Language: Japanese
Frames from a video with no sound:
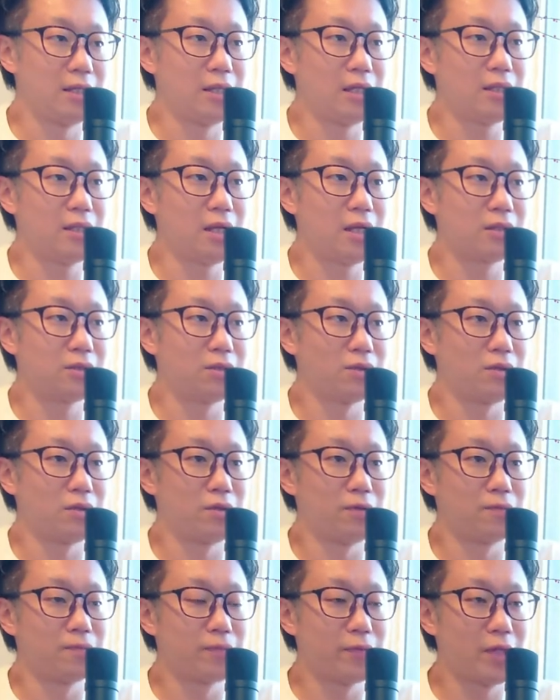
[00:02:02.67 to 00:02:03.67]
で、だったらそ
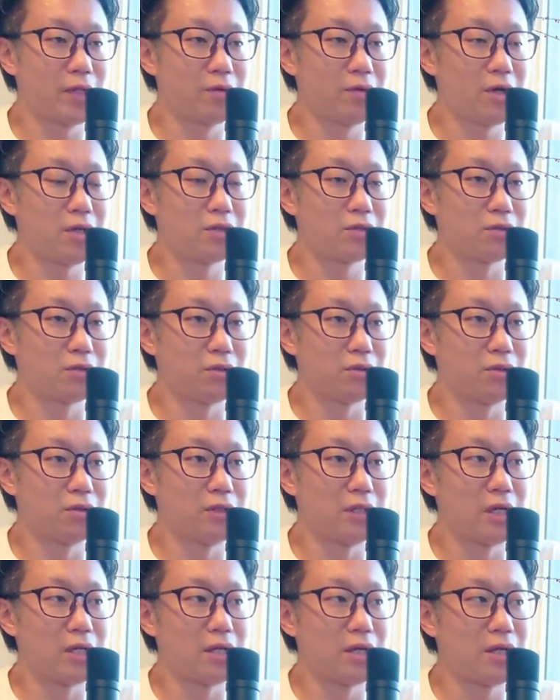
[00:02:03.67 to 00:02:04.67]
の、いわゆるそ
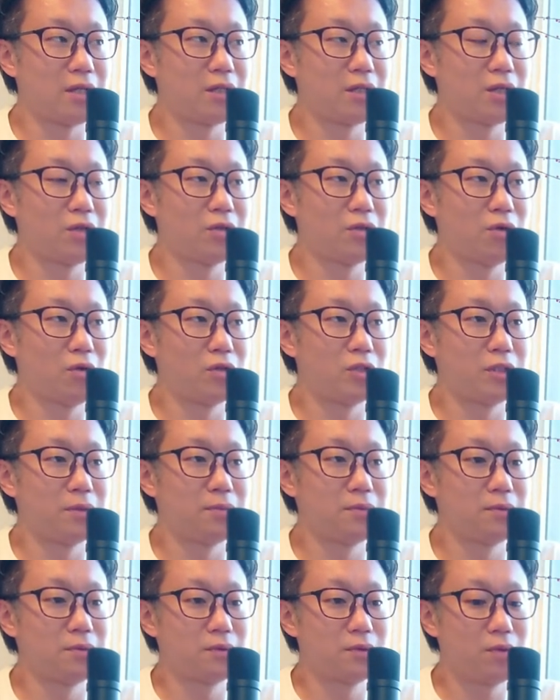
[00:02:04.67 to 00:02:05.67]
のやりがいっていうのを
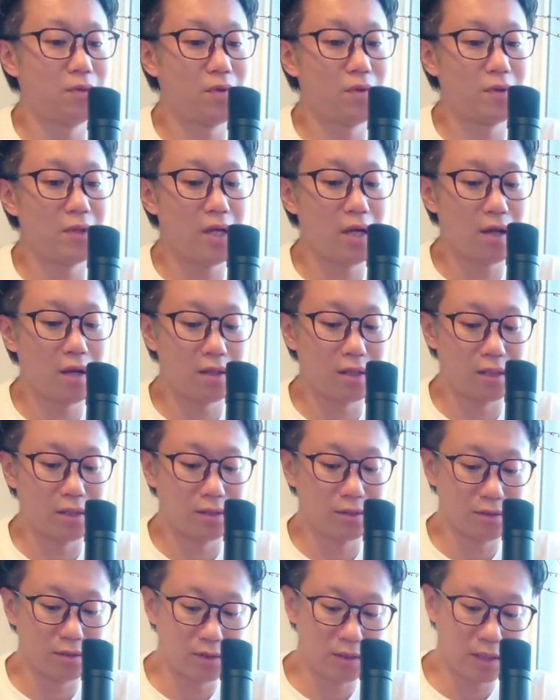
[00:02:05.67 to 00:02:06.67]
自分の中
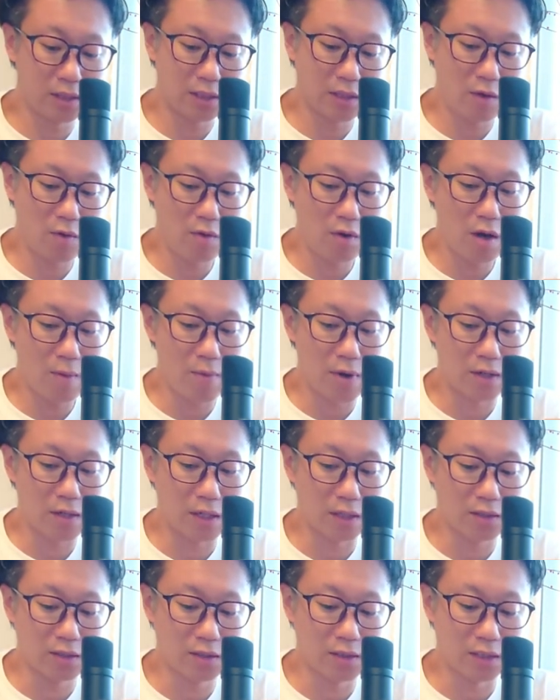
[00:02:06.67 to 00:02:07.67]
に作っていった方がまあ
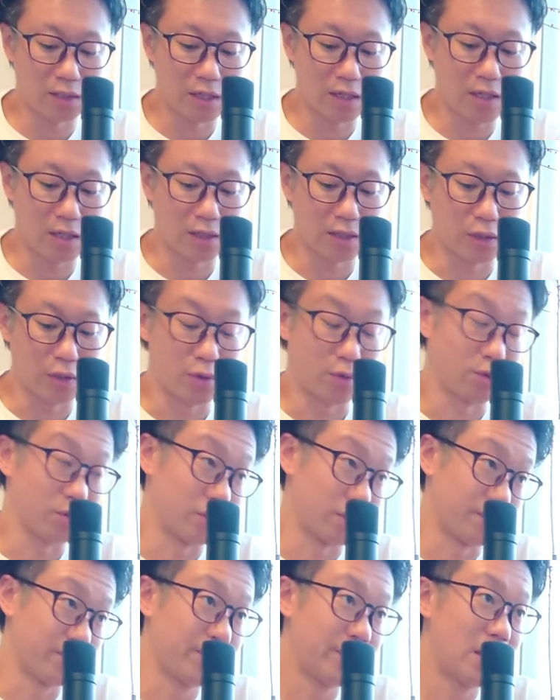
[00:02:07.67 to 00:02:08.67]
楽じゃないかっていうこ
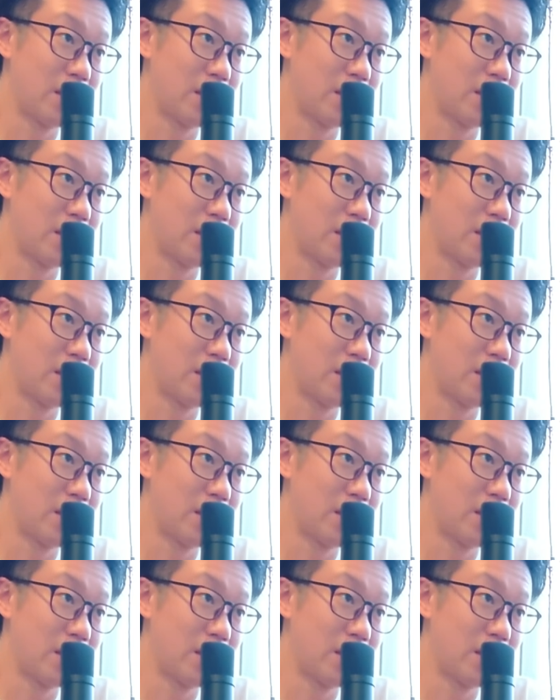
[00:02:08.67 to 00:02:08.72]
と